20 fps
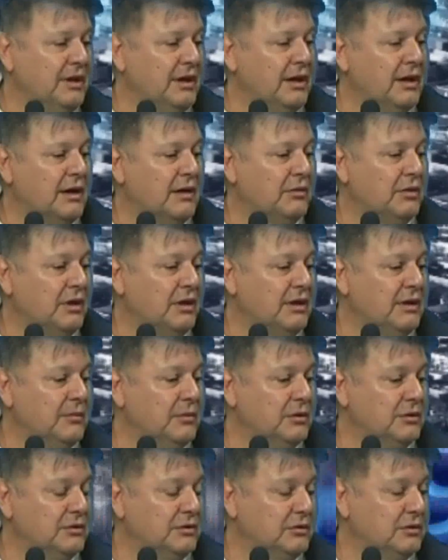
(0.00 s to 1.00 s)
que el caudal de
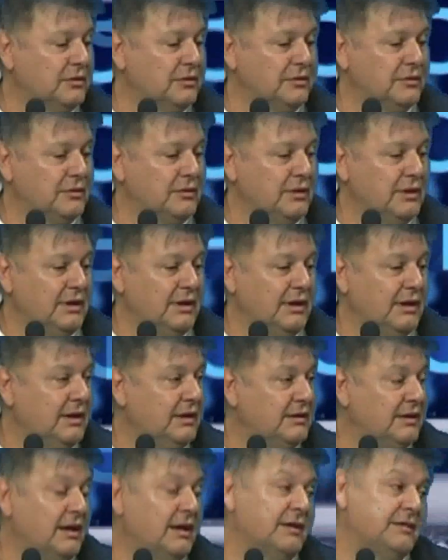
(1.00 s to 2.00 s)
votos eh,
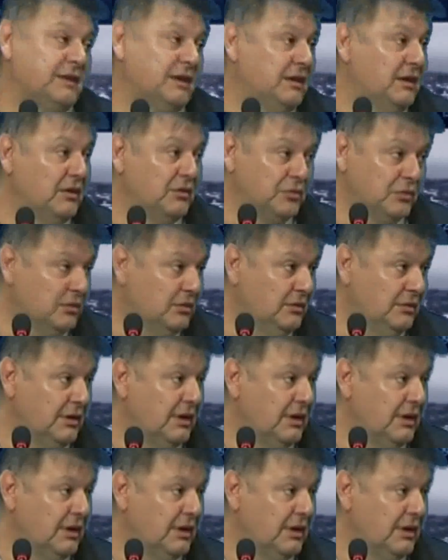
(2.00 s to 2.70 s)
está allá en el sur,